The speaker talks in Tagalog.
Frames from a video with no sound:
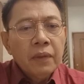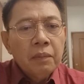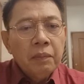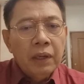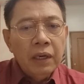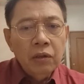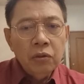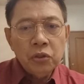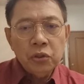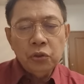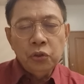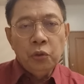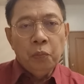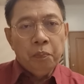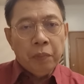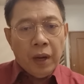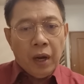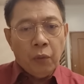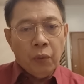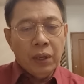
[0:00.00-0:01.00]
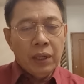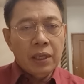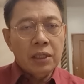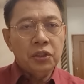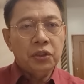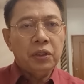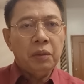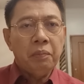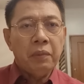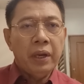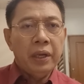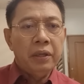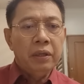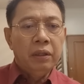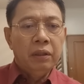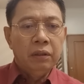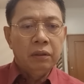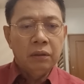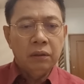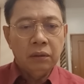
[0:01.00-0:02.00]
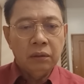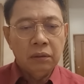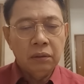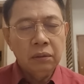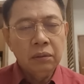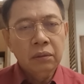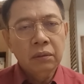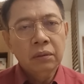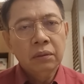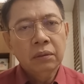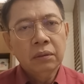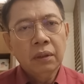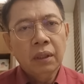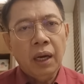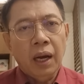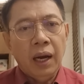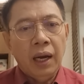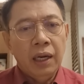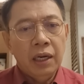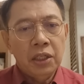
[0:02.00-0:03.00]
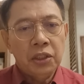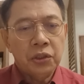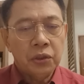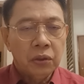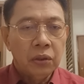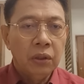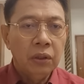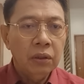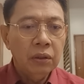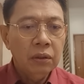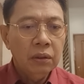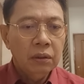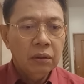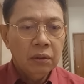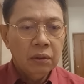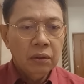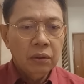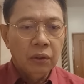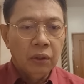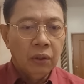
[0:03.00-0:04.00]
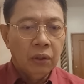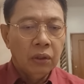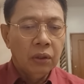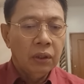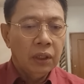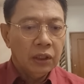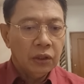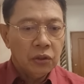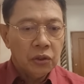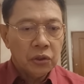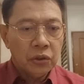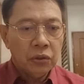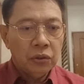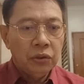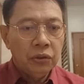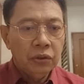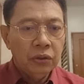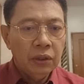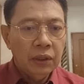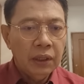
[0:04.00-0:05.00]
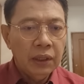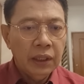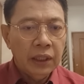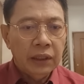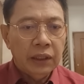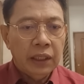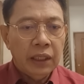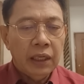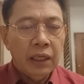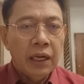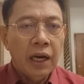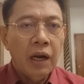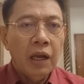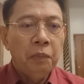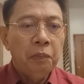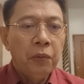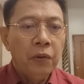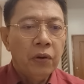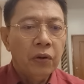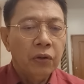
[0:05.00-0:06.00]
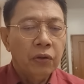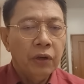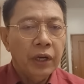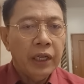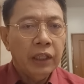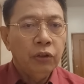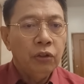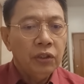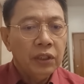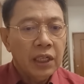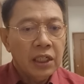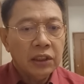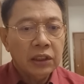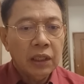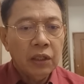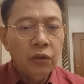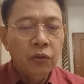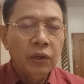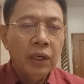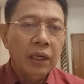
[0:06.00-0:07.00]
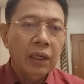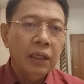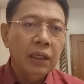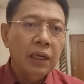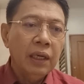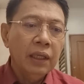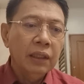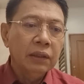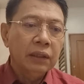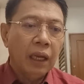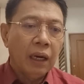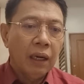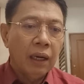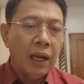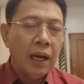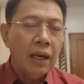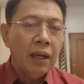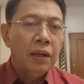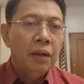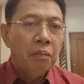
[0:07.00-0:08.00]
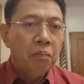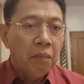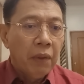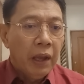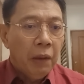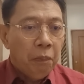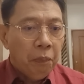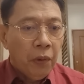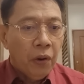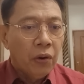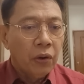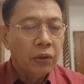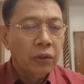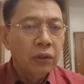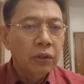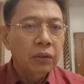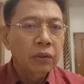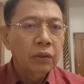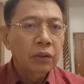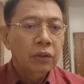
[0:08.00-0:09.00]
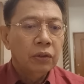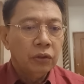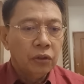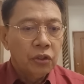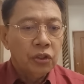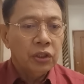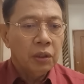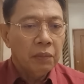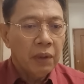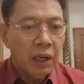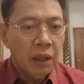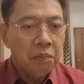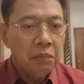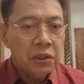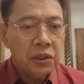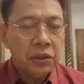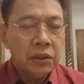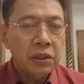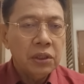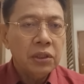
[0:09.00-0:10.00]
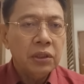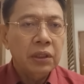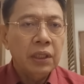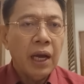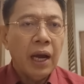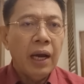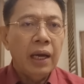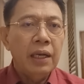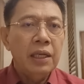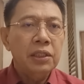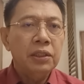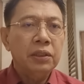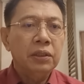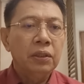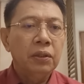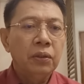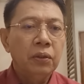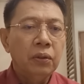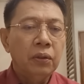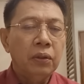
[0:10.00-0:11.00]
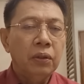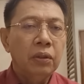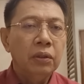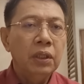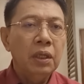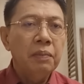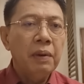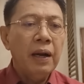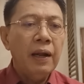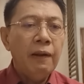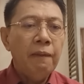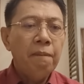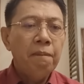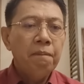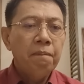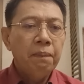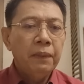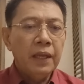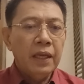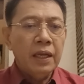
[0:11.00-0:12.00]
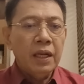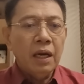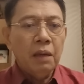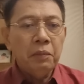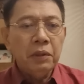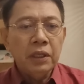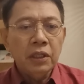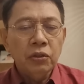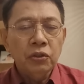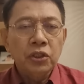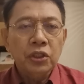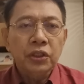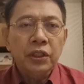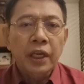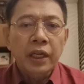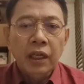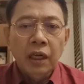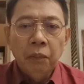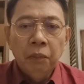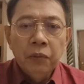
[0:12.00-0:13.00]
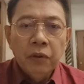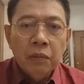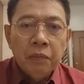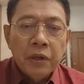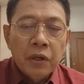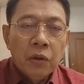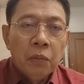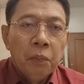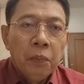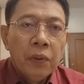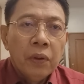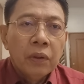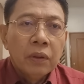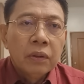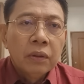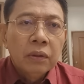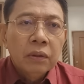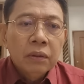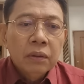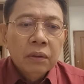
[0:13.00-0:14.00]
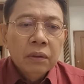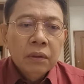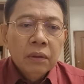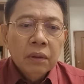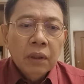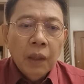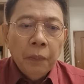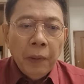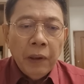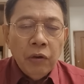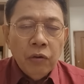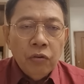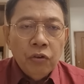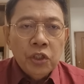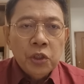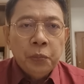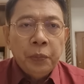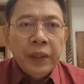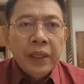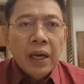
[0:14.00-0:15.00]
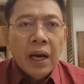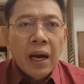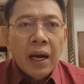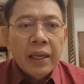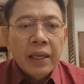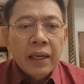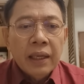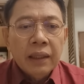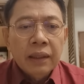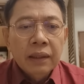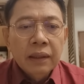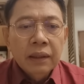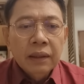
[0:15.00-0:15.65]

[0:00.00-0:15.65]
Parang gusto nyong pakawalan si Mayor Alice Go, Goo at gusto nyo ang idiin lang ay Pogo. Ay eh, doon nga sa lugar ng Tarlac, may Pogo doon sa mga business ni Alice. Goo, oh, di ba? Inamin niya doon sa second floor, merong pogo. Eh, paano kung espiya nga yan?